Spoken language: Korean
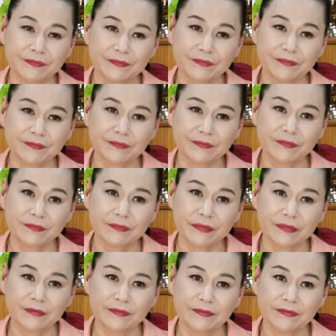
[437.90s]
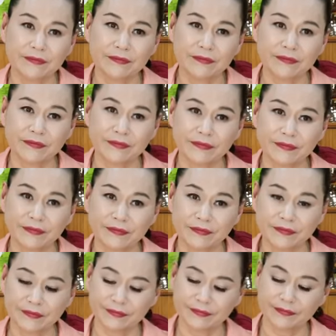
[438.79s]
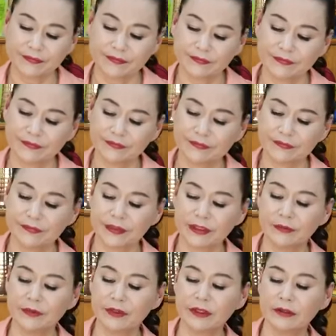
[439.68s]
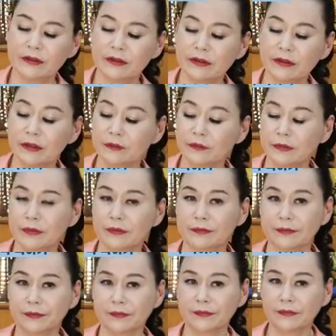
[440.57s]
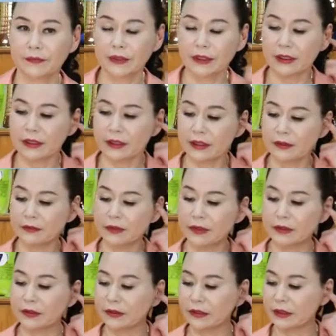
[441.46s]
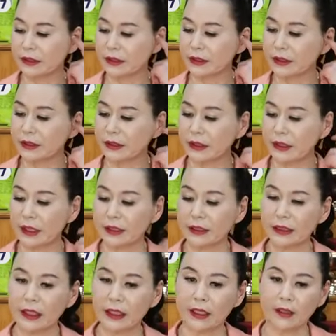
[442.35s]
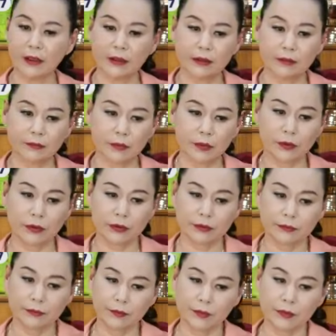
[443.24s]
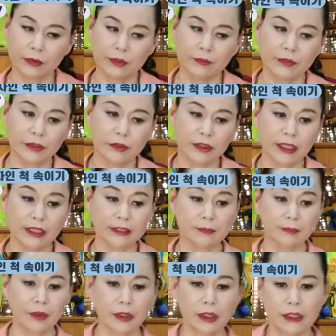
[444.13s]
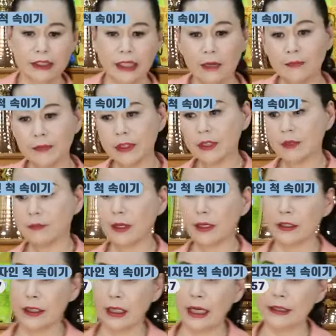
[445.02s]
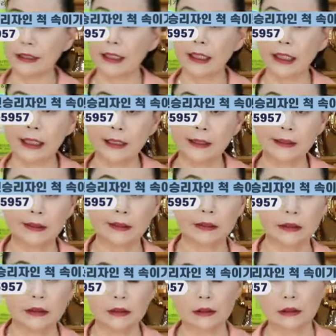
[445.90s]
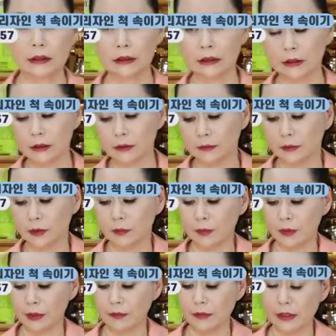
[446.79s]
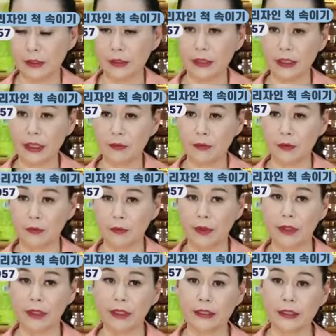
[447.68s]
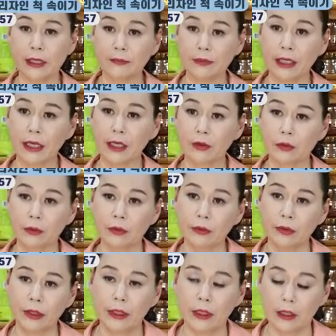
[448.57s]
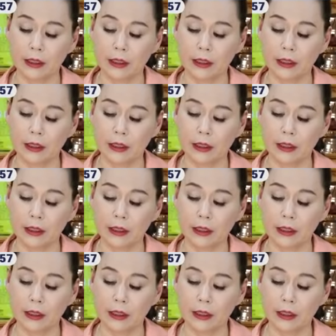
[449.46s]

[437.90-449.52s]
음. 너무 화내서 이제 음. 김정은 그, 음, 김정은이한테 뭐 김정은이가 명이 짧니 많이 하잖아요. 그래서 뭐 김정은이가 뭐 명이 짧다 해도